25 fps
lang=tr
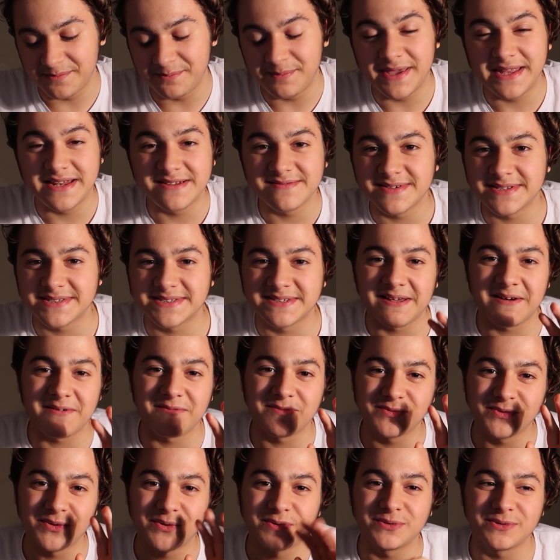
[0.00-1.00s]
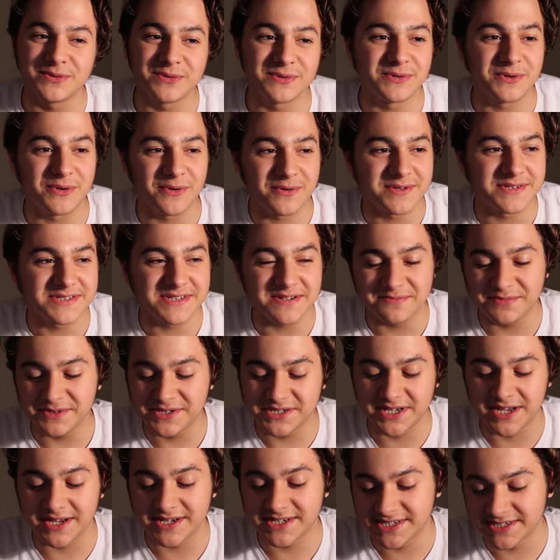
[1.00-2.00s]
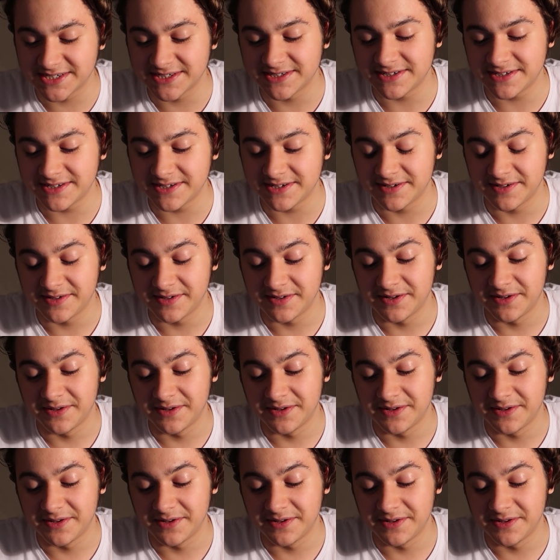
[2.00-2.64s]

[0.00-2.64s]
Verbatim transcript: Benim hesabım olduğunu görünce bir şaşırır.